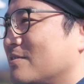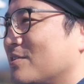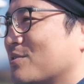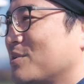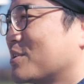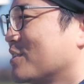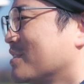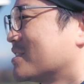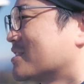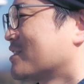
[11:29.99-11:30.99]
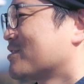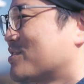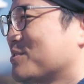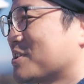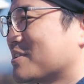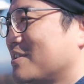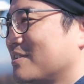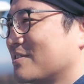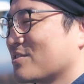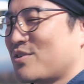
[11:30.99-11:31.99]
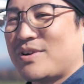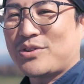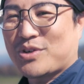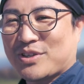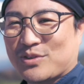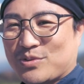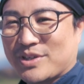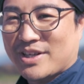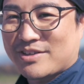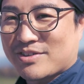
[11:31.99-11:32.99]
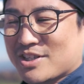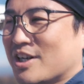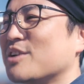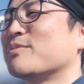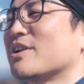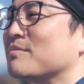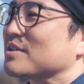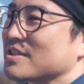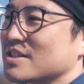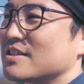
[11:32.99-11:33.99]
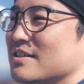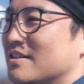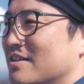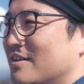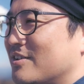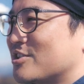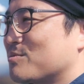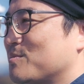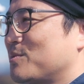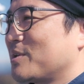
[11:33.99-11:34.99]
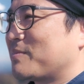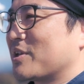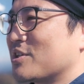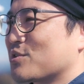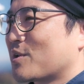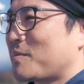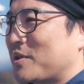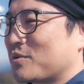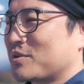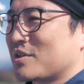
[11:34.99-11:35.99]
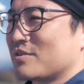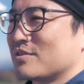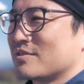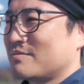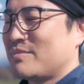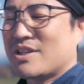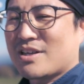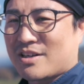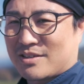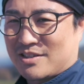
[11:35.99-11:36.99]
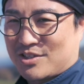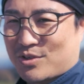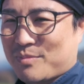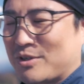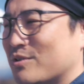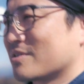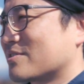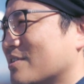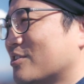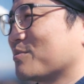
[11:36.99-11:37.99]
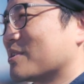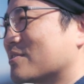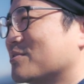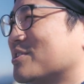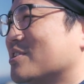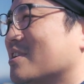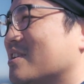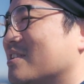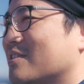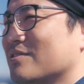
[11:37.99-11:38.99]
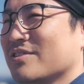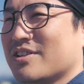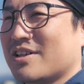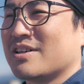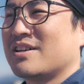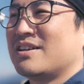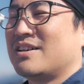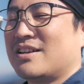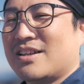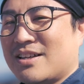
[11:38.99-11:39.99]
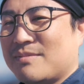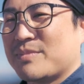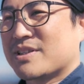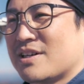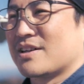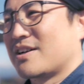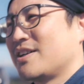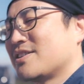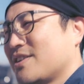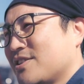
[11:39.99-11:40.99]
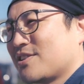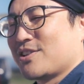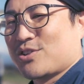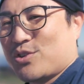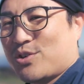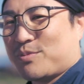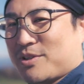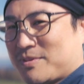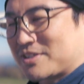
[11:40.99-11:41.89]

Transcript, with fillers: まあこうやって実際の視聴者さんとかファンの方と触れ合える機会にもなりますし、自分もやっぱり一生懸命撮ってる、みんなが一生懸命撮ってる姿を見てすごい刺激になるのでね、また開催したいと思いま